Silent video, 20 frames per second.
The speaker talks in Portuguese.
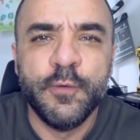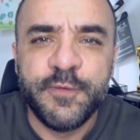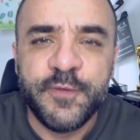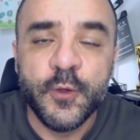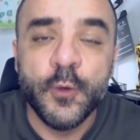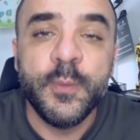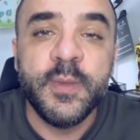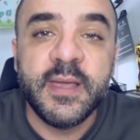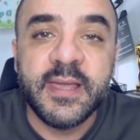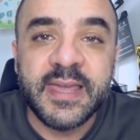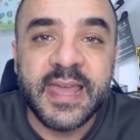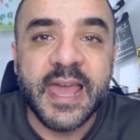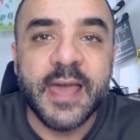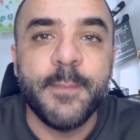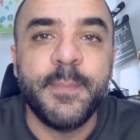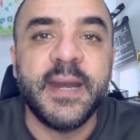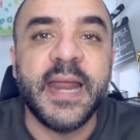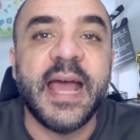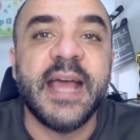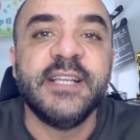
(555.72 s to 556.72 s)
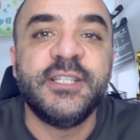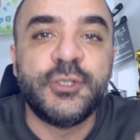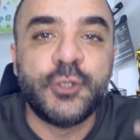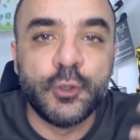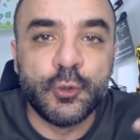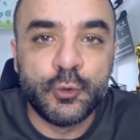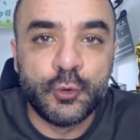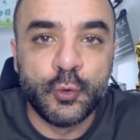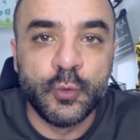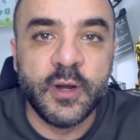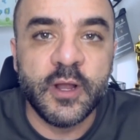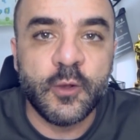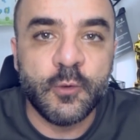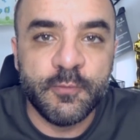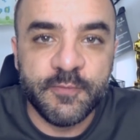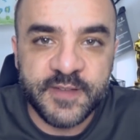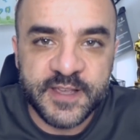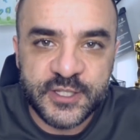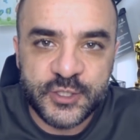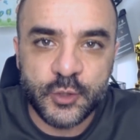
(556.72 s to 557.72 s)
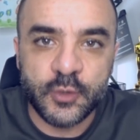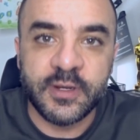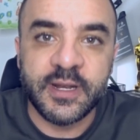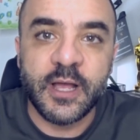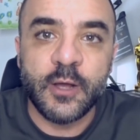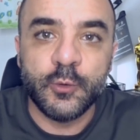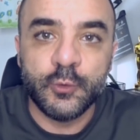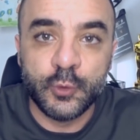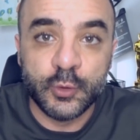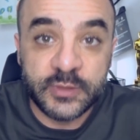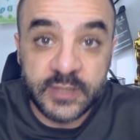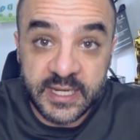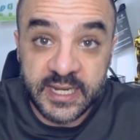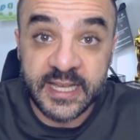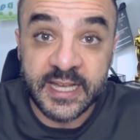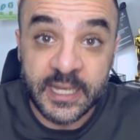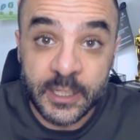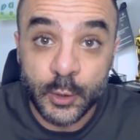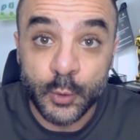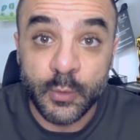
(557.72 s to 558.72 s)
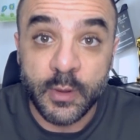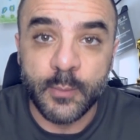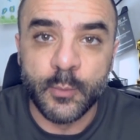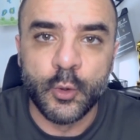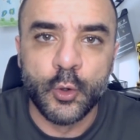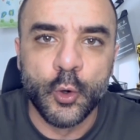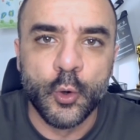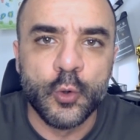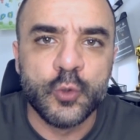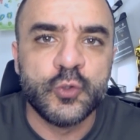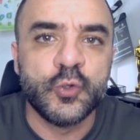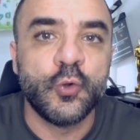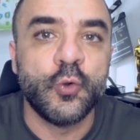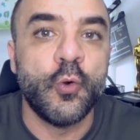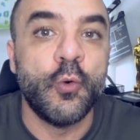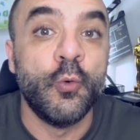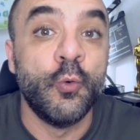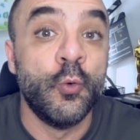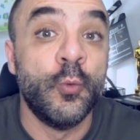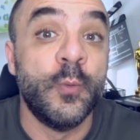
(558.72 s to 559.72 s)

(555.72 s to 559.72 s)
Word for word: O filme quebra a estrutura convencional do triângulo amoroso com